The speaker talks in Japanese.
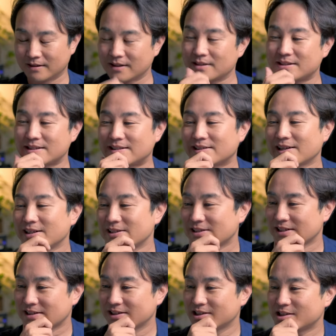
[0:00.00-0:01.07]
で、実際に
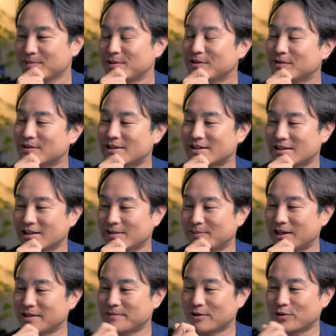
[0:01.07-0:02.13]
撮影してみるとですね、
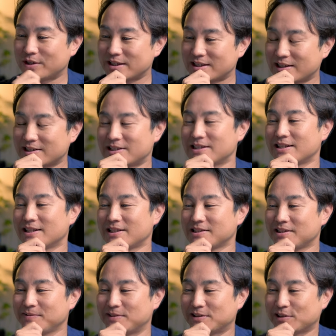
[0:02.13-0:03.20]
まあ今こうやって写真出
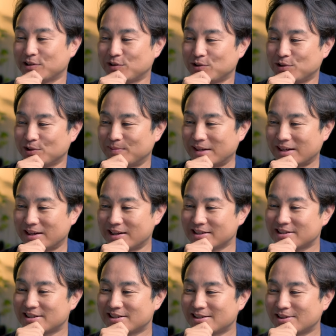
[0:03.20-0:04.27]
してますけど、まあ、画
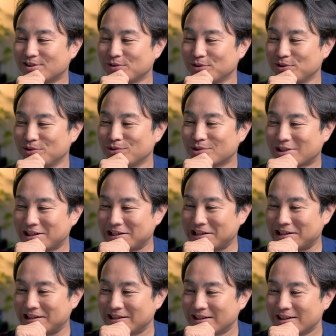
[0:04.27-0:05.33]
質という
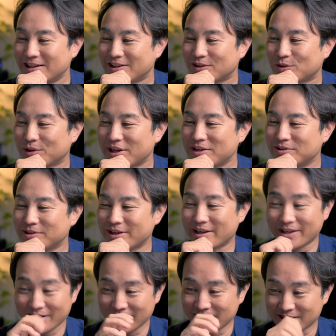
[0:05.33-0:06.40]
か撮れる
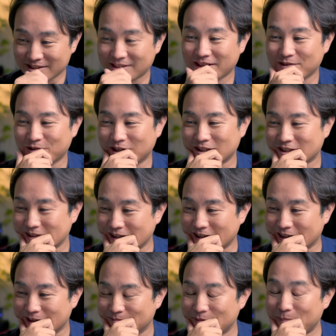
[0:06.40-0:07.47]
絵自体はです
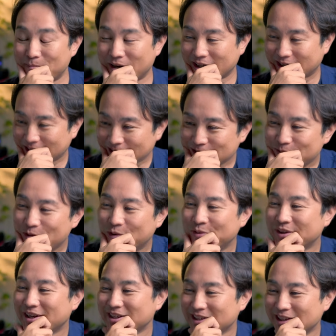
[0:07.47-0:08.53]
ね、まあ、全く
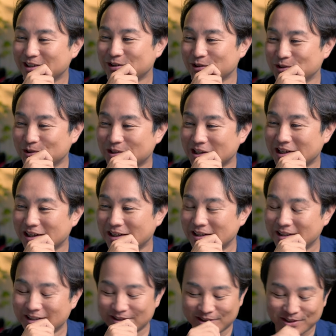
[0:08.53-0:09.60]
問題ないというか、
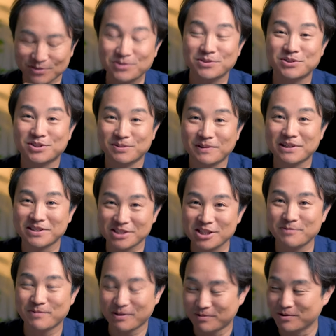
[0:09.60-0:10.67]
すごく素晴ら
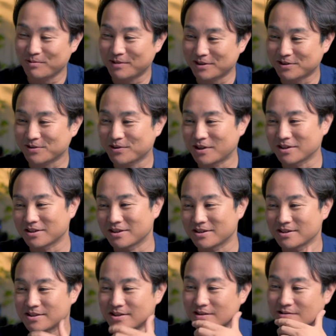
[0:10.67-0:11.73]
しいパフォーマンスを発
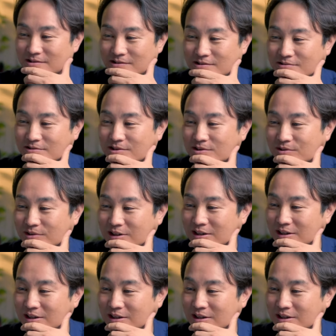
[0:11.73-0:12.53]
揮してくれるんですよ